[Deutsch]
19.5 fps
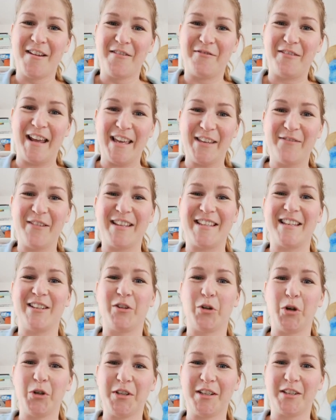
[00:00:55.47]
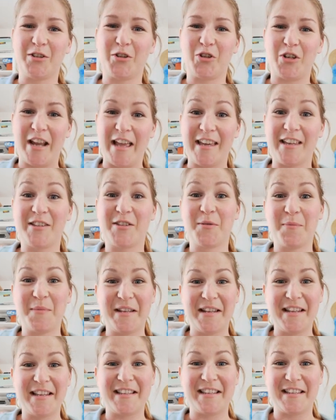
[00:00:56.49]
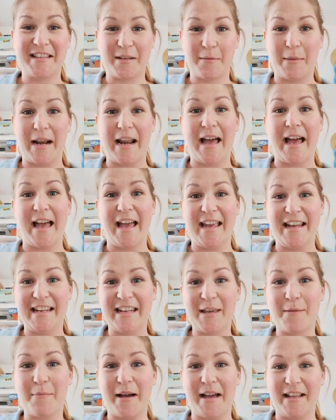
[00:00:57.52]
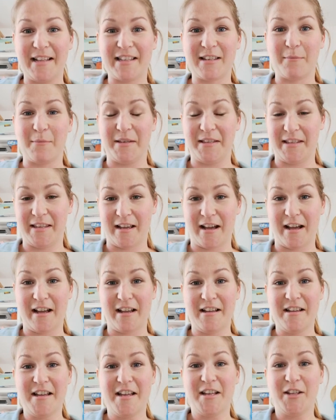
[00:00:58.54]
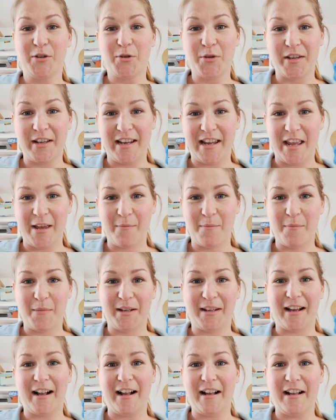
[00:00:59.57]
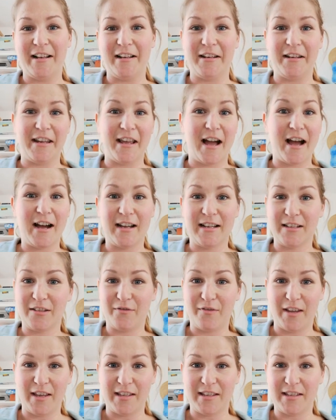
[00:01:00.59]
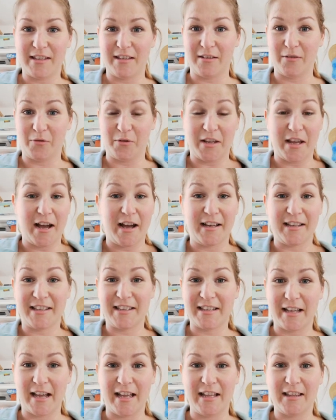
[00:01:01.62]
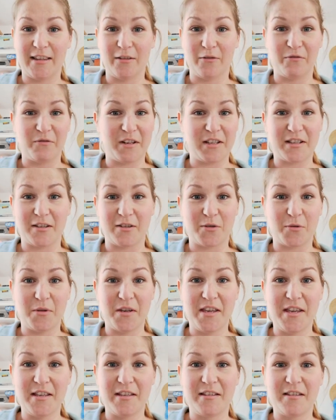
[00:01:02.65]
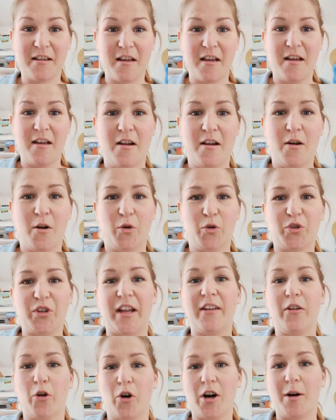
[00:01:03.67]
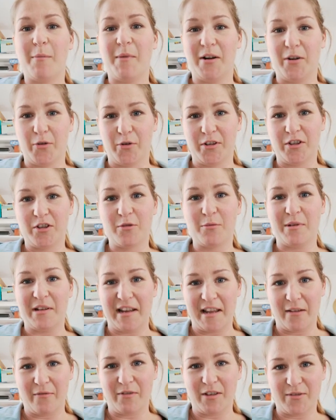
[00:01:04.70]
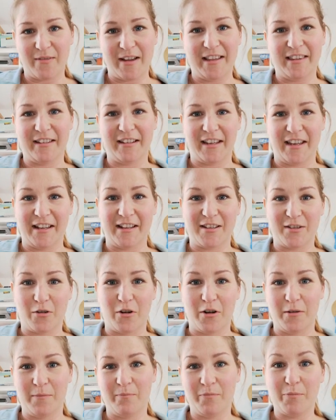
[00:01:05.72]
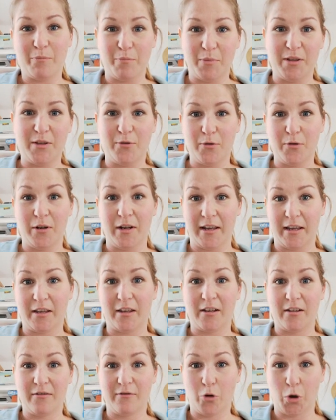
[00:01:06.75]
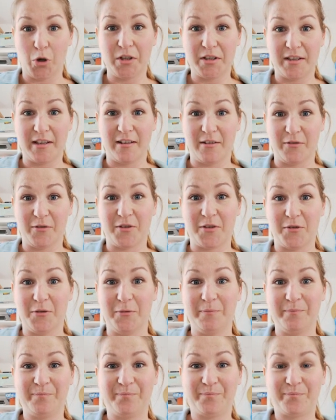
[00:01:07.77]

Vielleicht wäre es ja doch nicht so schlecht, zumindest einmal ein gemeinsames Jahr zu erleben mit allen Jahresfesten und Jahreszeiten und was da so ist und dann noch einmal neu zu überlegen, wie es weitergehen soll bezüglich Hochzeit und so.